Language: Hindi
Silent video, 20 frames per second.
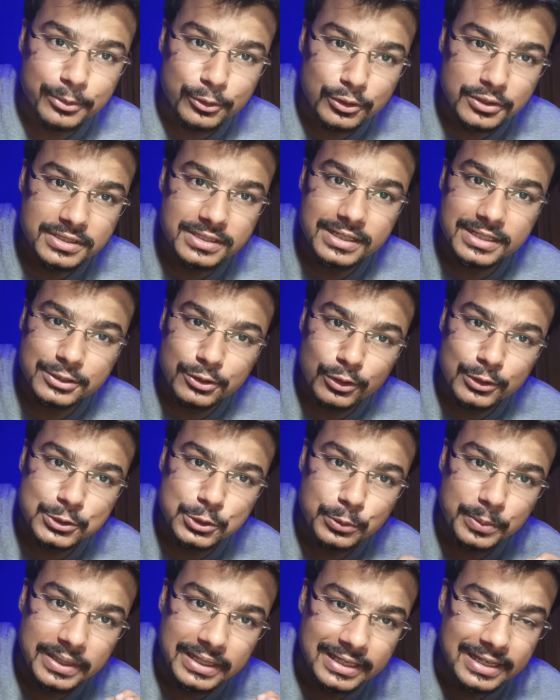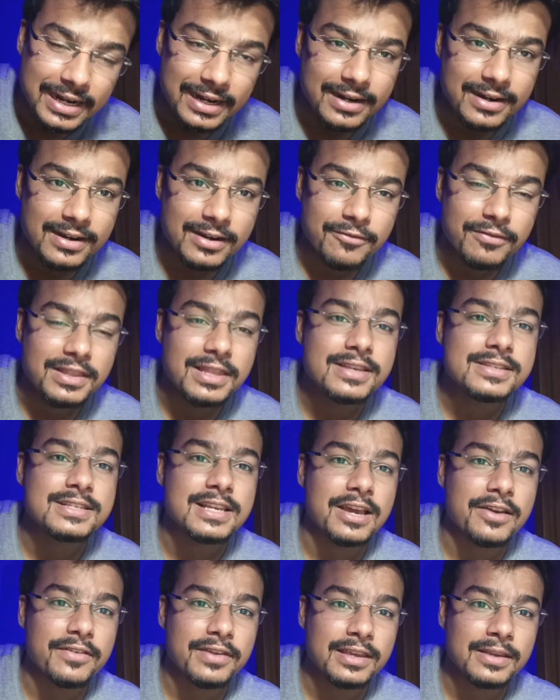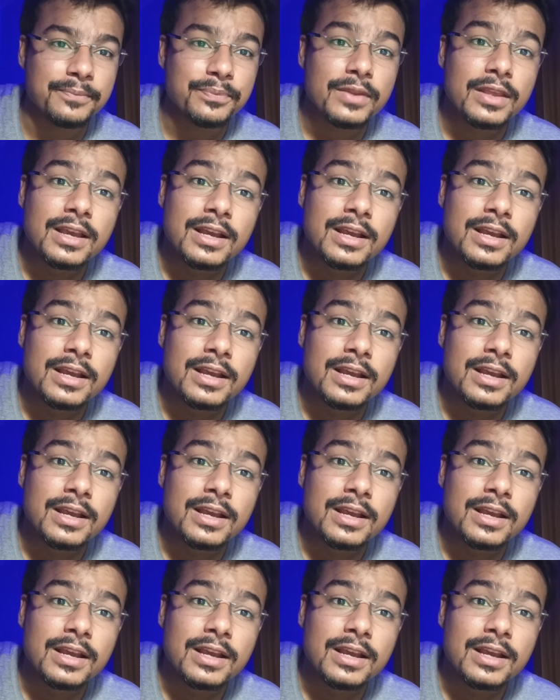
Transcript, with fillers: पोस्ट हैज ऑल्सो बीन एडेड विद इज हैविंग